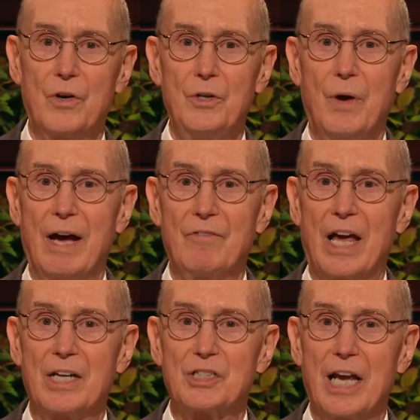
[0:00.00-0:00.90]
Che
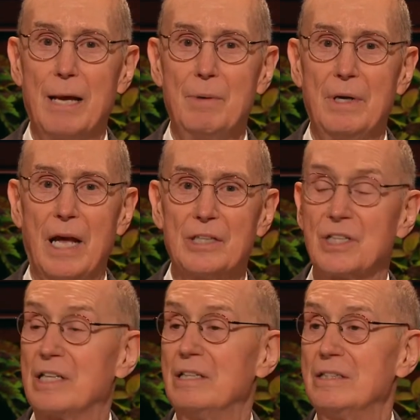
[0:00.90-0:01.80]
siate una ragazza di
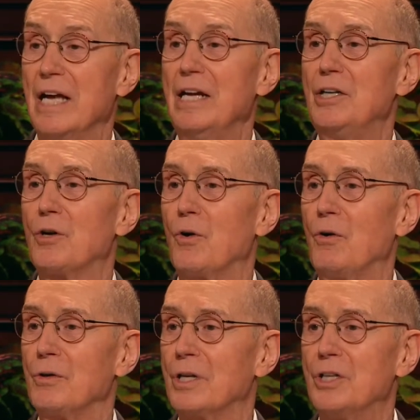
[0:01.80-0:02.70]
10 anni
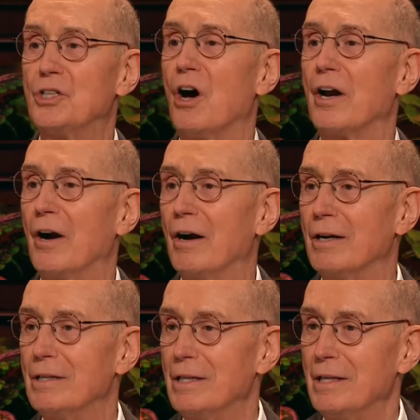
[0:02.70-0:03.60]
in una
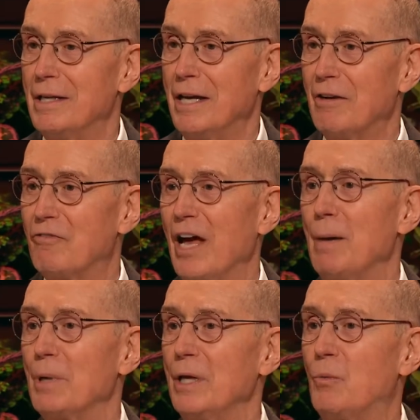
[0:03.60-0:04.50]
famiglia in cui
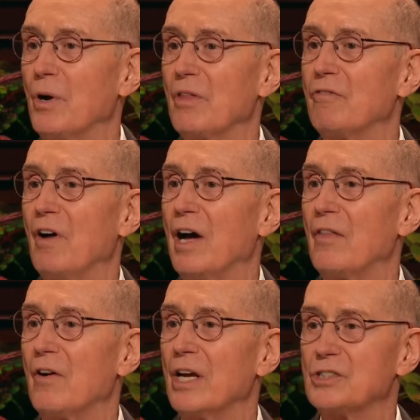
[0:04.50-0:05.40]
è venuto a
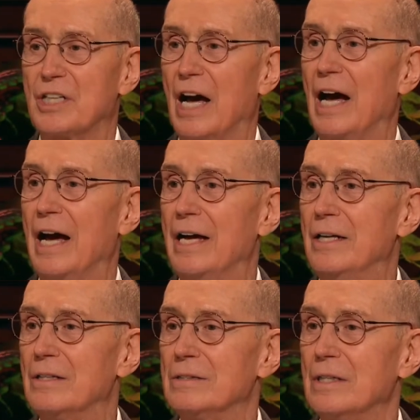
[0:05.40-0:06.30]
mancare il
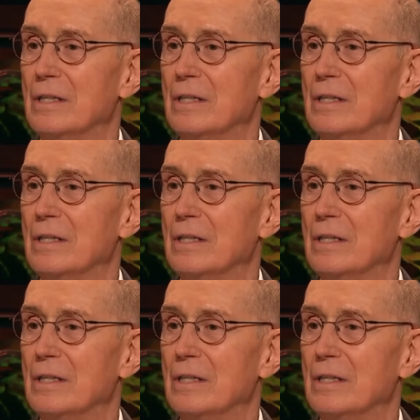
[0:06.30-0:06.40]
padre,